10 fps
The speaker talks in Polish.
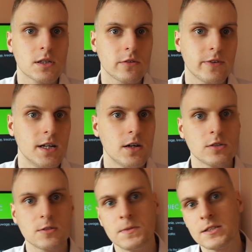to wiele
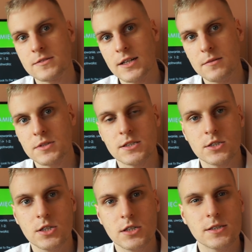osób jest w stanie przez
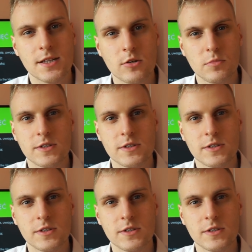30 sekund